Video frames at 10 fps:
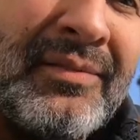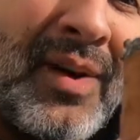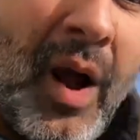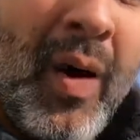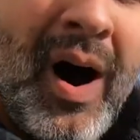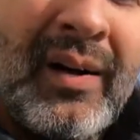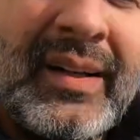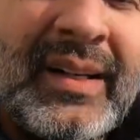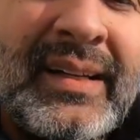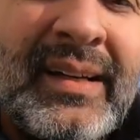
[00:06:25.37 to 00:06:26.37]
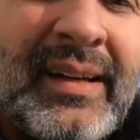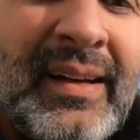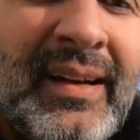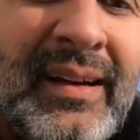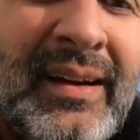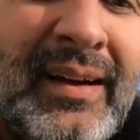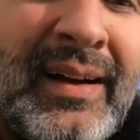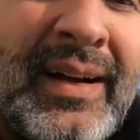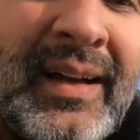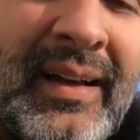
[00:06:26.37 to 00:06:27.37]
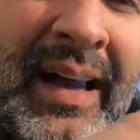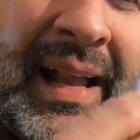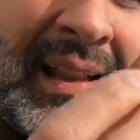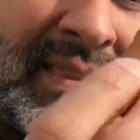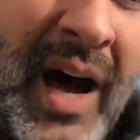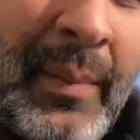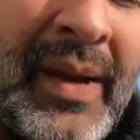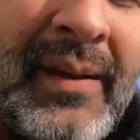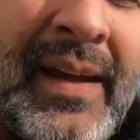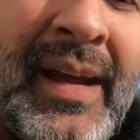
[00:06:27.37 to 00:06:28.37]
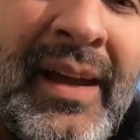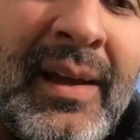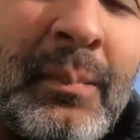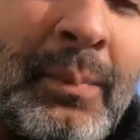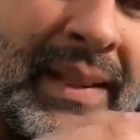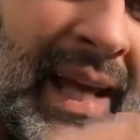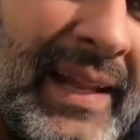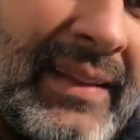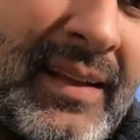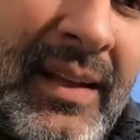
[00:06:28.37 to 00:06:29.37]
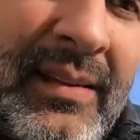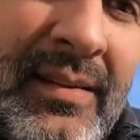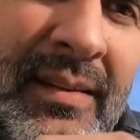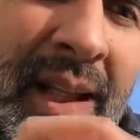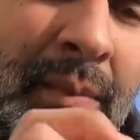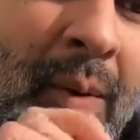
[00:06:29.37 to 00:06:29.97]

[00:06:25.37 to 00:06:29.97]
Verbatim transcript: روعه آه على الطعمه بتاني تلت لما